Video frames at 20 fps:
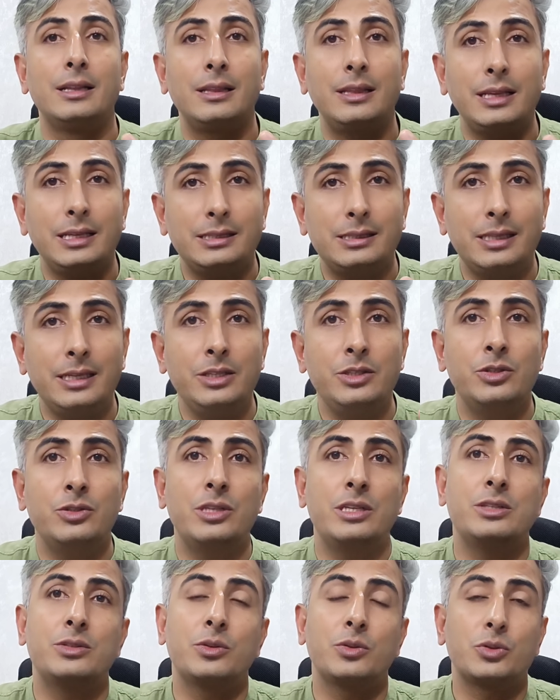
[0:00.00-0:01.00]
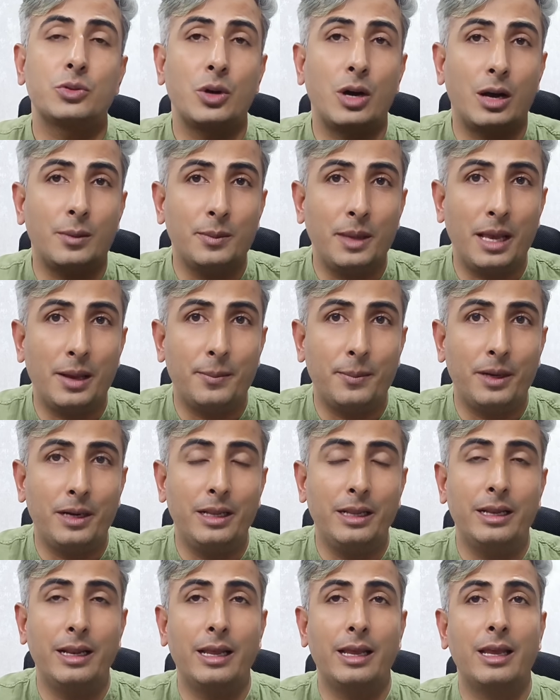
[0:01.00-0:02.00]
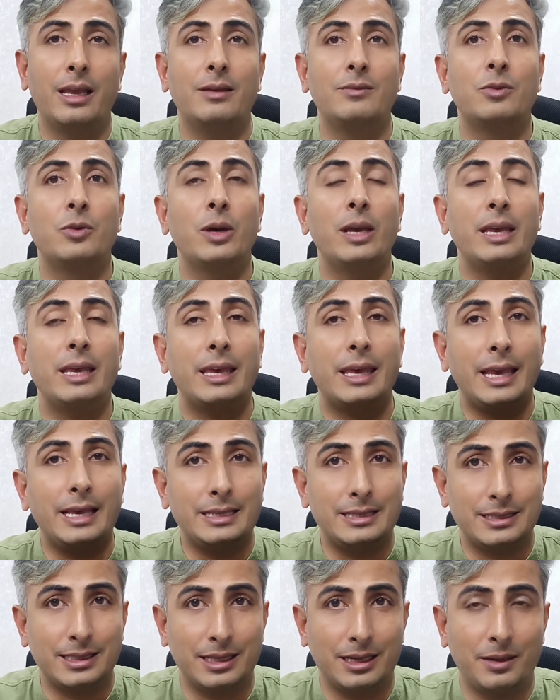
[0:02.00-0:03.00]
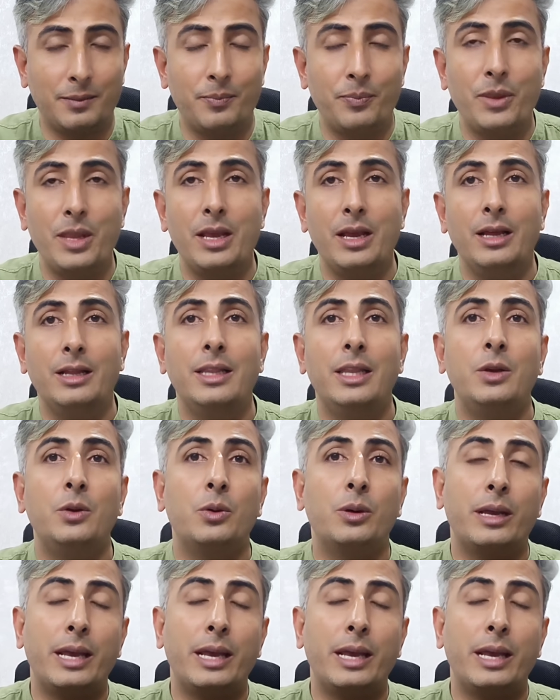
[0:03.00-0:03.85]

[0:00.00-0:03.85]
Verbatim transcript: तीसरी जो चीज़ दोस्तों हम यहाँ पर ले रहे हैं वो है केसर देखो